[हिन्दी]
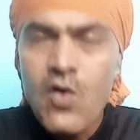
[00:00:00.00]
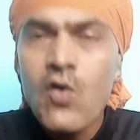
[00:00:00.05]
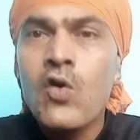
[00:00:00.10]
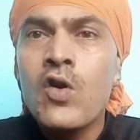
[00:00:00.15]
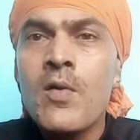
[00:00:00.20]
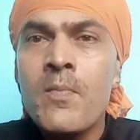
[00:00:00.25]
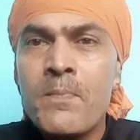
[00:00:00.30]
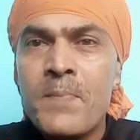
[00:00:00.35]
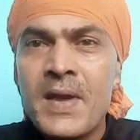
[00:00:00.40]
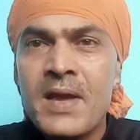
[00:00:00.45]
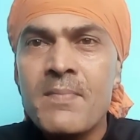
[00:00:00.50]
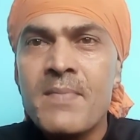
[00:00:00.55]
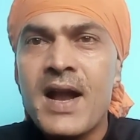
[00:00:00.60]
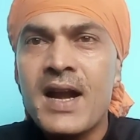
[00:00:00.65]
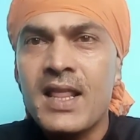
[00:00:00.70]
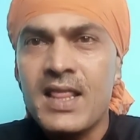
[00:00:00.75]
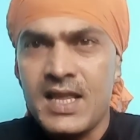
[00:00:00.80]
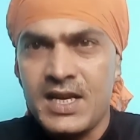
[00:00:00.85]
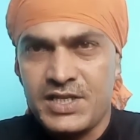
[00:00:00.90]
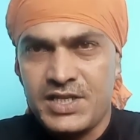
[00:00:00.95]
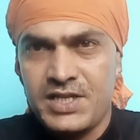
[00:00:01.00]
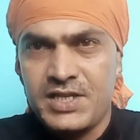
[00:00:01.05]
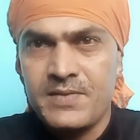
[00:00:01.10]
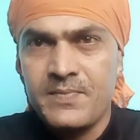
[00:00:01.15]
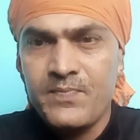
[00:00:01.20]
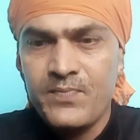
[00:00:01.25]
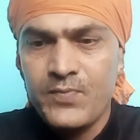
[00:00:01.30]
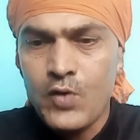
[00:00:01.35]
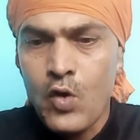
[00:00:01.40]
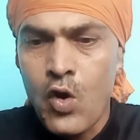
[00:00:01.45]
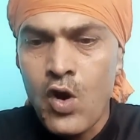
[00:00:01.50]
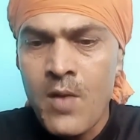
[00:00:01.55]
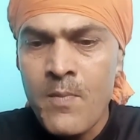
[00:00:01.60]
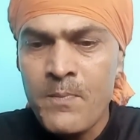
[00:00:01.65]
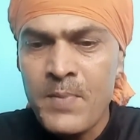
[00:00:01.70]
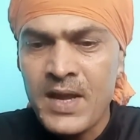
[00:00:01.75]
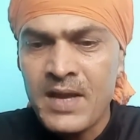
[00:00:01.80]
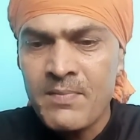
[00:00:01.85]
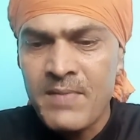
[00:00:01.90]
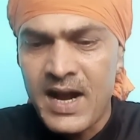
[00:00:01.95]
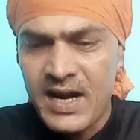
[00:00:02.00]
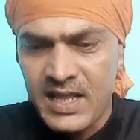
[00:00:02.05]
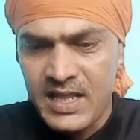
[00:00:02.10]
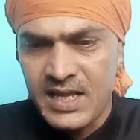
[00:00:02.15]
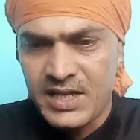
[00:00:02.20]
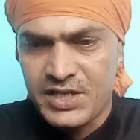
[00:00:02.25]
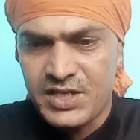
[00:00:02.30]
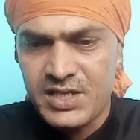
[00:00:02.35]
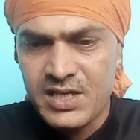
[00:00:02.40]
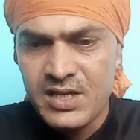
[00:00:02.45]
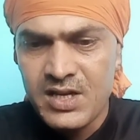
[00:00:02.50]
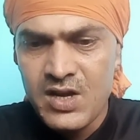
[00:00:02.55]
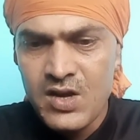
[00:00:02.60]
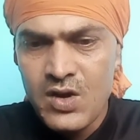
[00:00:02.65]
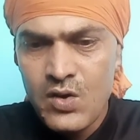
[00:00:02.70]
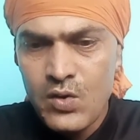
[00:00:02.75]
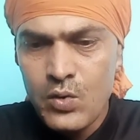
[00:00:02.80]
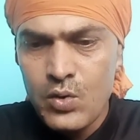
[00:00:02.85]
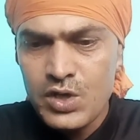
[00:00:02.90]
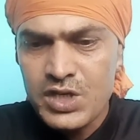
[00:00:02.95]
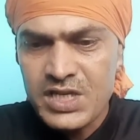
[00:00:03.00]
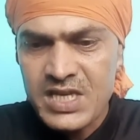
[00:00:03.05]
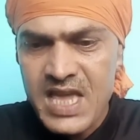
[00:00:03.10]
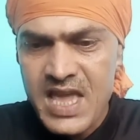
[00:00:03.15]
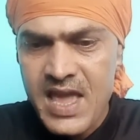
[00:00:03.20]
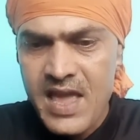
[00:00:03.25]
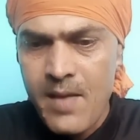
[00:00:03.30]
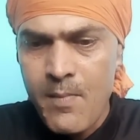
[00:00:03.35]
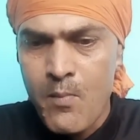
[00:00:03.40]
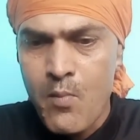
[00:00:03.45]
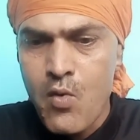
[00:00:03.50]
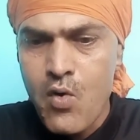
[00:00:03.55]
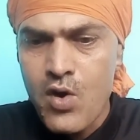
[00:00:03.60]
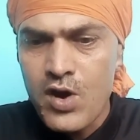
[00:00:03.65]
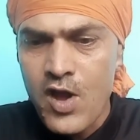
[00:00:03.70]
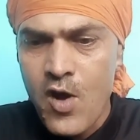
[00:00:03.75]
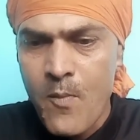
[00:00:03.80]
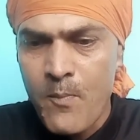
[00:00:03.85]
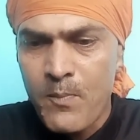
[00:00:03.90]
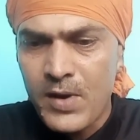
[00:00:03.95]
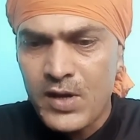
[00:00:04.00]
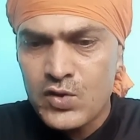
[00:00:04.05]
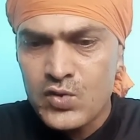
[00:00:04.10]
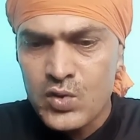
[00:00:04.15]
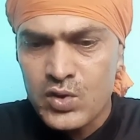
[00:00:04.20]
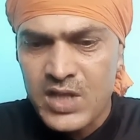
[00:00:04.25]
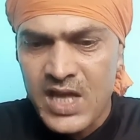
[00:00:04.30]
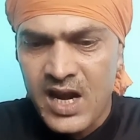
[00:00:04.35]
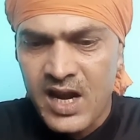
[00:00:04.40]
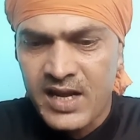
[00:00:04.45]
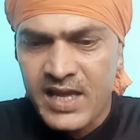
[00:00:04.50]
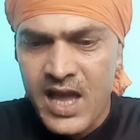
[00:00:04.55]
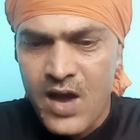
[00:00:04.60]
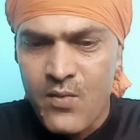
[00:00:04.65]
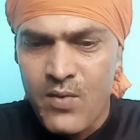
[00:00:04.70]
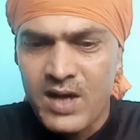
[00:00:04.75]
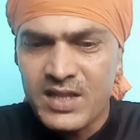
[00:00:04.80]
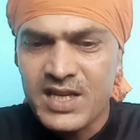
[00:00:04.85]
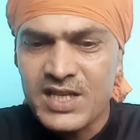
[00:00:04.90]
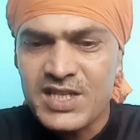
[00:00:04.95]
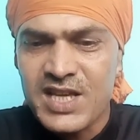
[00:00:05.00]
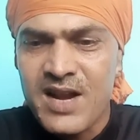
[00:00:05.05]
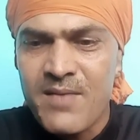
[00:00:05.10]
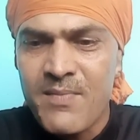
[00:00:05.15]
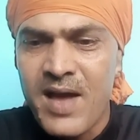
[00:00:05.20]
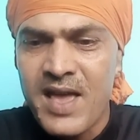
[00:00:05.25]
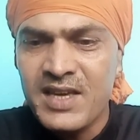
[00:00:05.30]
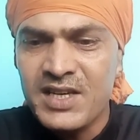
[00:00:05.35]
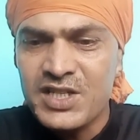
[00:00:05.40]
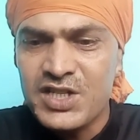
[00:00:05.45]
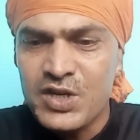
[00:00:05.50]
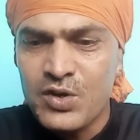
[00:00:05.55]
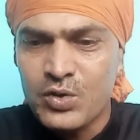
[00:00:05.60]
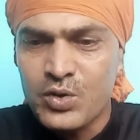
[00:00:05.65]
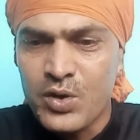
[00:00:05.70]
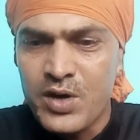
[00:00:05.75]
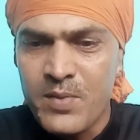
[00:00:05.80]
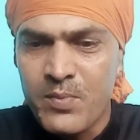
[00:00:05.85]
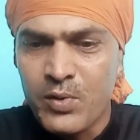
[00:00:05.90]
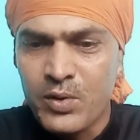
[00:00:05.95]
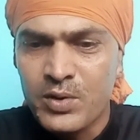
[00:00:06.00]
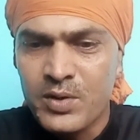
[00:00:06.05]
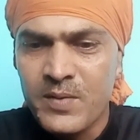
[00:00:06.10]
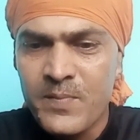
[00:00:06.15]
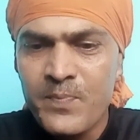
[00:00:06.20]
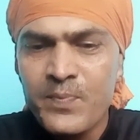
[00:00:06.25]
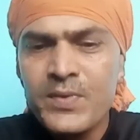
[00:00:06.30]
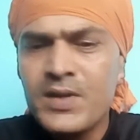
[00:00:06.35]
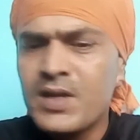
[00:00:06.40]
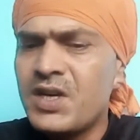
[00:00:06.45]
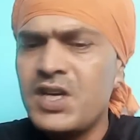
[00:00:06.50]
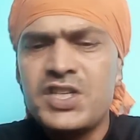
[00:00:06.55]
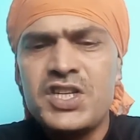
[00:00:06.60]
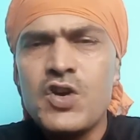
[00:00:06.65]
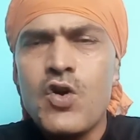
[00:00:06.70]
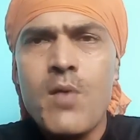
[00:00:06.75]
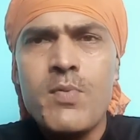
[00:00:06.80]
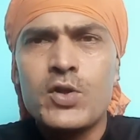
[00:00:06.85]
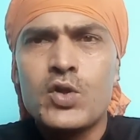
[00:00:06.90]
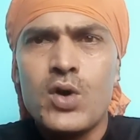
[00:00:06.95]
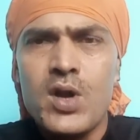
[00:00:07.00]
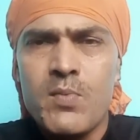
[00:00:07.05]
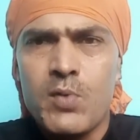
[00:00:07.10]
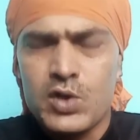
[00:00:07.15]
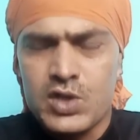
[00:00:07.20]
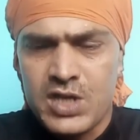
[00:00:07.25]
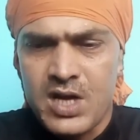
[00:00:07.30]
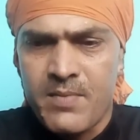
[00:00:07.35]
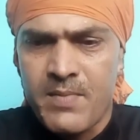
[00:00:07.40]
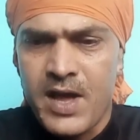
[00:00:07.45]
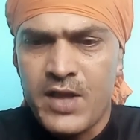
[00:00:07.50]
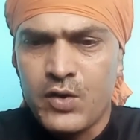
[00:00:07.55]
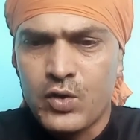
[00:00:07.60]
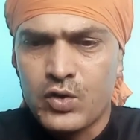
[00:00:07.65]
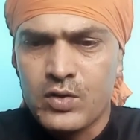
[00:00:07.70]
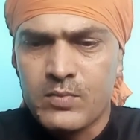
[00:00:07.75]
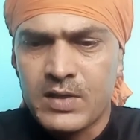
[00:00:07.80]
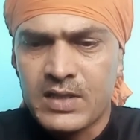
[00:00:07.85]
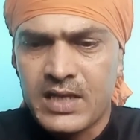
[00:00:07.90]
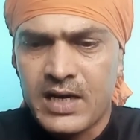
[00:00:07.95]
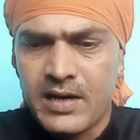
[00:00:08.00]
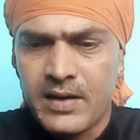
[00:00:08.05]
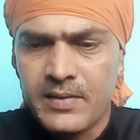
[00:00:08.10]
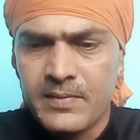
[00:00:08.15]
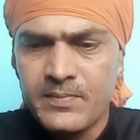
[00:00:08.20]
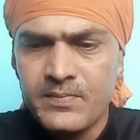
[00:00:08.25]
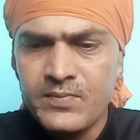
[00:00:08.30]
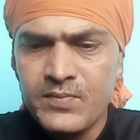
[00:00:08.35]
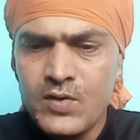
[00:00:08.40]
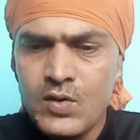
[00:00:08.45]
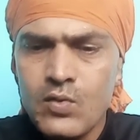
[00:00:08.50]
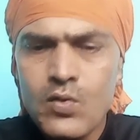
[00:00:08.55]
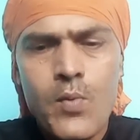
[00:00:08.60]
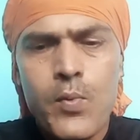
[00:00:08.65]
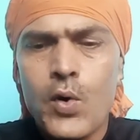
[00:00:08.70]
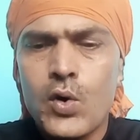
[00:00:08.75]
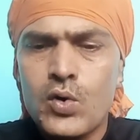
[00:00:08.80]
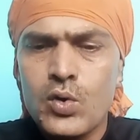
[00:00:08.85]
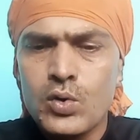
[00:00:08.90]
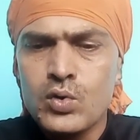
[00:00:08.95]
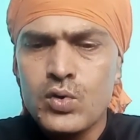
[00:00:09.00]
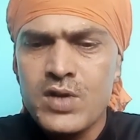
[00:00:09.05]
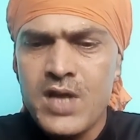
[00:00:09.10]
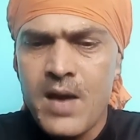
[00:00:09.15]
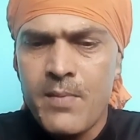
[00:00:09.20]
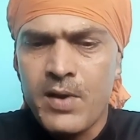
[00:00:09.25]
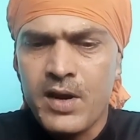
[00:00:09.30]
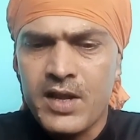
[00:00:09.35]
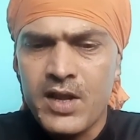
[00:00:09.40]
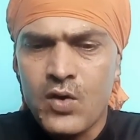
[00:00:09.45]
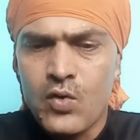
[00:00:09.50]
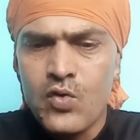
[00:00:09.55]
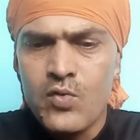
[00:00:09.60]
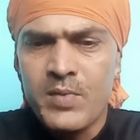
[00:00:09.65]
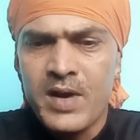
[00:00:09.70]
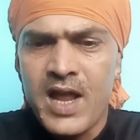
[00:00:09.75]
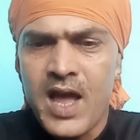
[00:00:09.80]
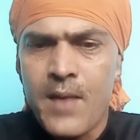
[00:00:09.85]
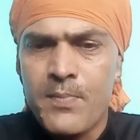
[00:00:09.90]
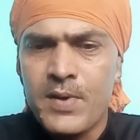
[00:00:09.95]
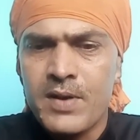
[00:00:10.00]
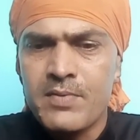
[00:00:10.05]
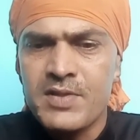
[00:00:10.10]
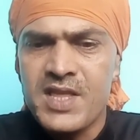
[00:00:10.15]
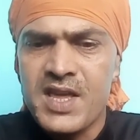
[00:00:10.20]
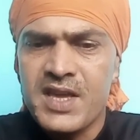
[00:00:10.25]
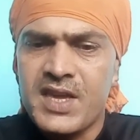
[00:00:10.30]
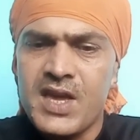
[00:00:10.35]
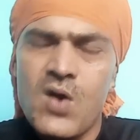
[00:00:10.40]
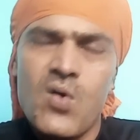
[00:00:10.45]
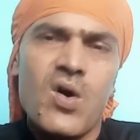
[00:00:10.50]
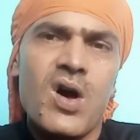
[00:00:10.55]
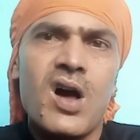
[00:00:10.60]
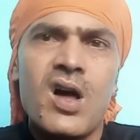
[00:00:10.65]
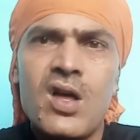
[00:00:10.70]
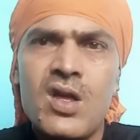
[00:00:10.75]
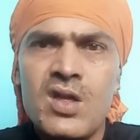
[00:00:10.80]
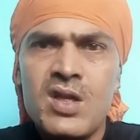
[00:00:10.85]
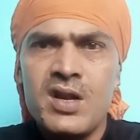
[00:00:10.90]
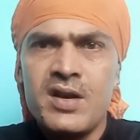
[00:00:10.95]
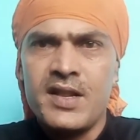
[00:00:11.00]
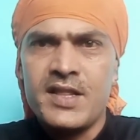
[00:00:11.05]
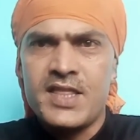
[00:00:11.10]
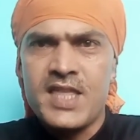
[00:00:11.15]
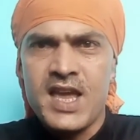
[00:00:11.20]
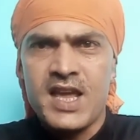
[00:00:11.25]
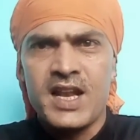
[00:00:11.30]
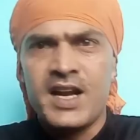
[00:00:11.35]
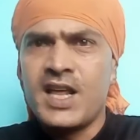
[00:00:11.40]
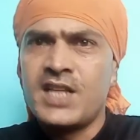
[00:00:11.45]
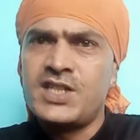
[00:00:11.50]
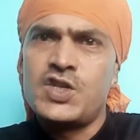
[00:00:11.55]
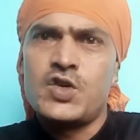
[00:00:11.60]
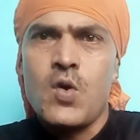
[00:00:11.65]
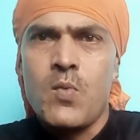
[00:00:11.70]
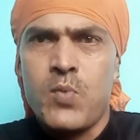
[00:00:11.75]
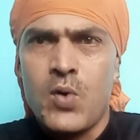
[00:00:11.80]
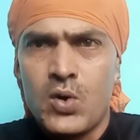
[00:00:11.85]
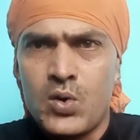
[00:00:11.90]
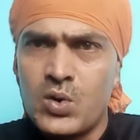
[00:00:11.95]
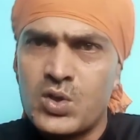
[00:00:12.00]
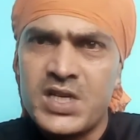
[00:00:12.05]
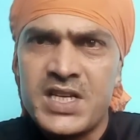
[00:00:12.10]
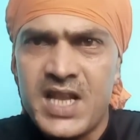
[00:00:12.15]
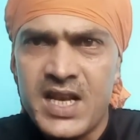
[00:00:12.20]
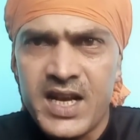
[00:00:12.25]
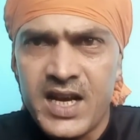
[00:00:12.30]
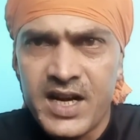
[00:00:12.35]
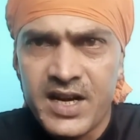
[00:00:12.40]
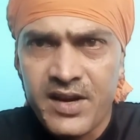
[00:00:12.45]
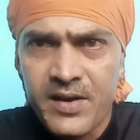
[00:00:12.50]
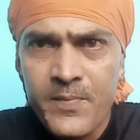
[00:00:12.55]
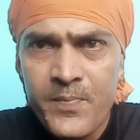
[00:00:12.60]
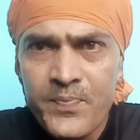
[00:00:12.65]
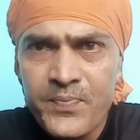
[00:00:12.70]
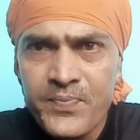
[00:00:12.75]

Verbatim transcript: ओलंपिक मेडलिस्ट ओलंपिक मेडलिस्ट उसके मुंह के ऊपर जूता रखा हुआ था शरमाई किसी को थोड़ी बहुत किसी को भी थोड़ी बहुत शरमाई हो तो बताना वो फोटो दुनिया भर के घूम रहे आपने भी देखा होगा नहीं देख लेना जिसको फोटो चाहिए ले लेना